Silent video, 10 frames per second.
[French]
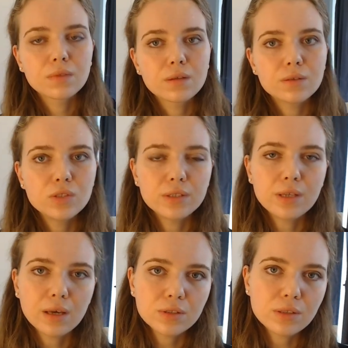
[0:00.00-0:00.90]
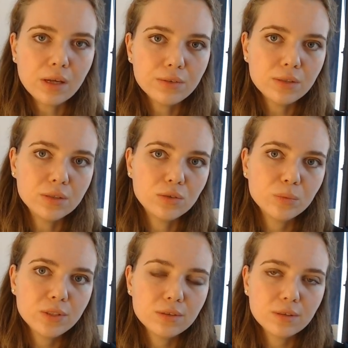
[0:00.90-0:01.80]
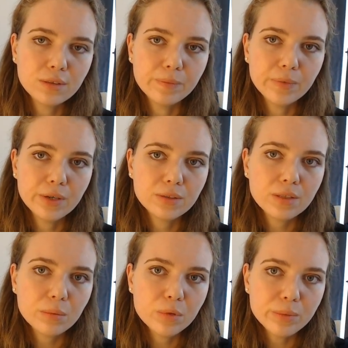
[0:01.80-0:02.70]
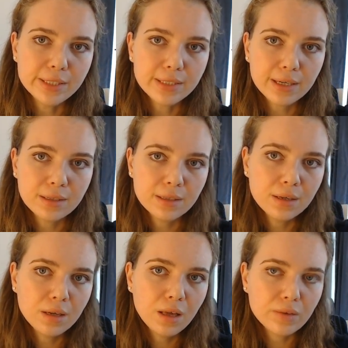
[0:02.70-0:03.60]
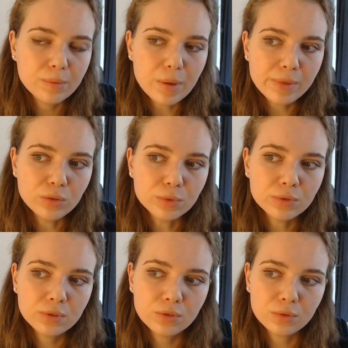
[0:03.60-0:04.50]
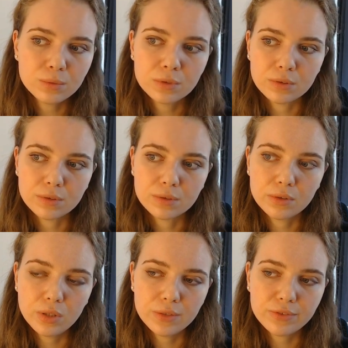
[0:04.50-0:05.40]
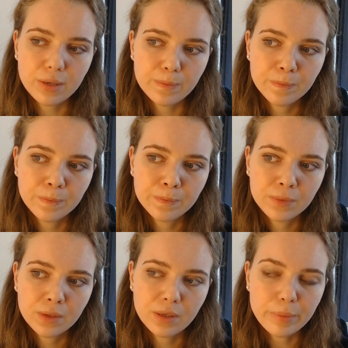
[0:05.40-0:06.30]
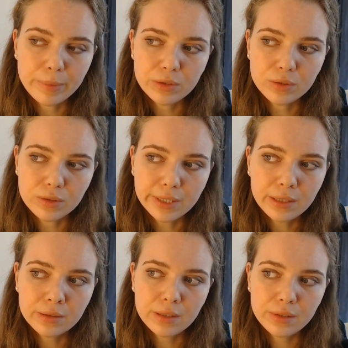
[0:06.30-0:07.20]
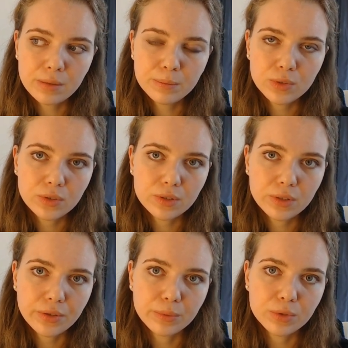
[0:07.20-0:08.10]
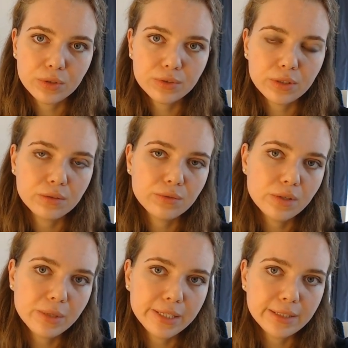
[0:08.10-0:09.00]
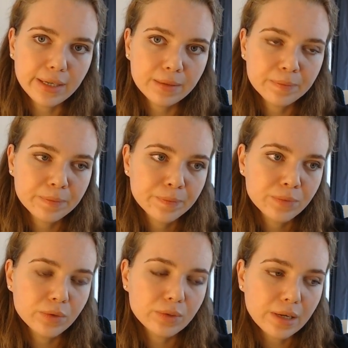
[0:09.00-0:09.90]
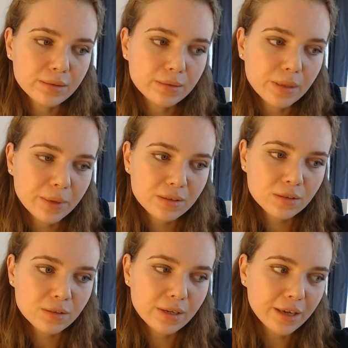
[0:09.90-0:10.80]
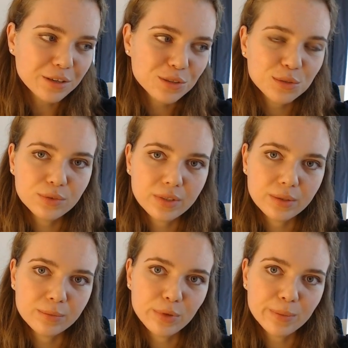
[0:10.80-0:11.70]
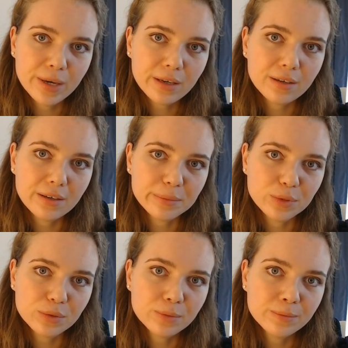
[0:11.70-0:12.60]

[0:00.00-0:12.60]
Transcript: aussi en arrivant dans la ville, on est tombé sur euh, un enterrement militaire avec pas mal de monde, tout le monde en, uniforme. Il y a pas mal de soldats dans la ville, puisque Pskov, c'est une ville militaire. Donc la, présence de la guerre, je trouve, est plus marquée qu'à Moscou.